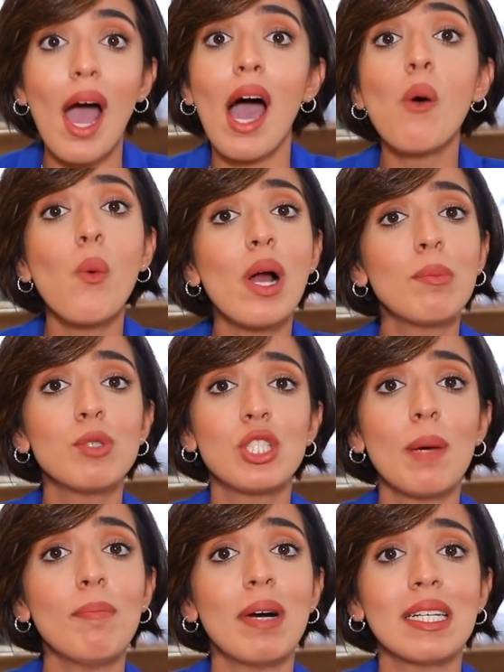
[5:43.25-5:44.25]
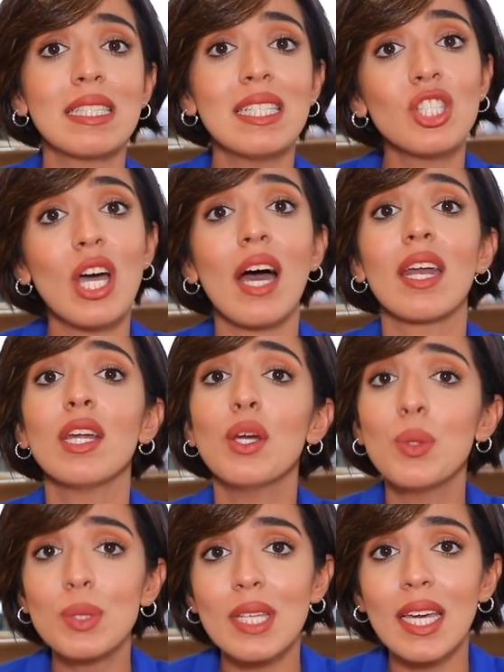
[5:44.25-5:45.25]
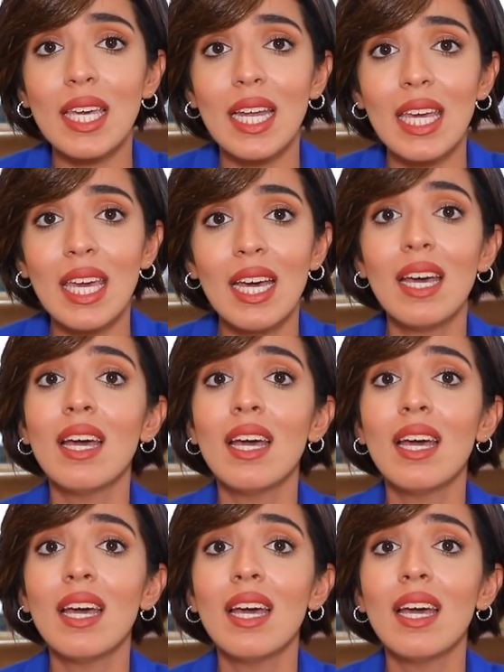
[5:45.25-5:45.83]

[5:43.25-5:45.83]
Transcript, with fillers: أول مجمع تجاري وسكني